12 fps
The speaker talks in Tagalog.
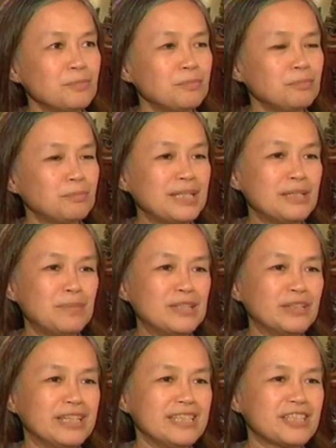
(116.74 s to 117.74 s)

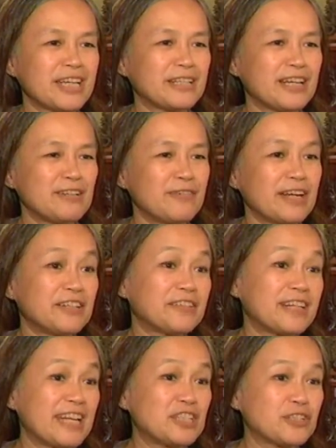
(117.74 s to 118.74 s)
Pilipino in general, very
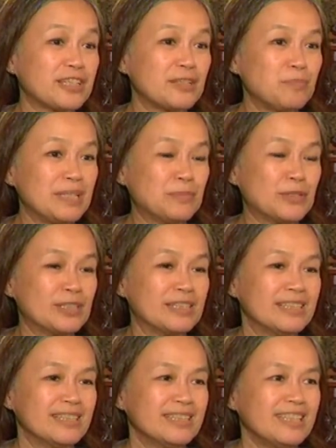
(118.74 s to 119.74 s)
relational people.
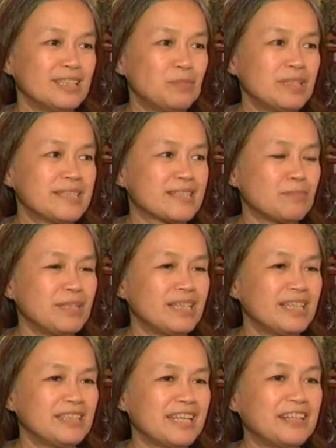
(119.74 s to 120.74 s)
Ibig
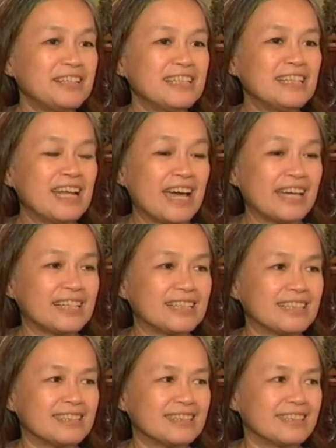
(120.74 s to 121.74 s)
sabihin, they really like
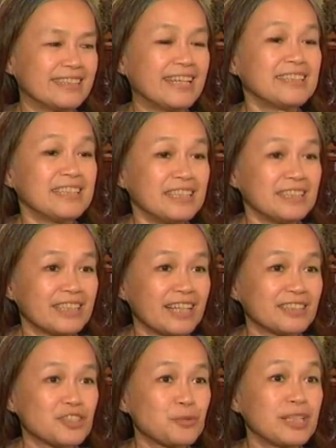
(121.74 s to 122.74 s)
uh, getting in
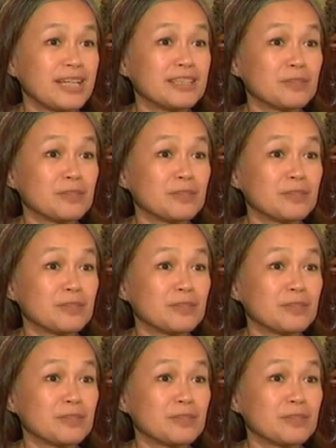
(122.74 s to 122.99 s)
touch with other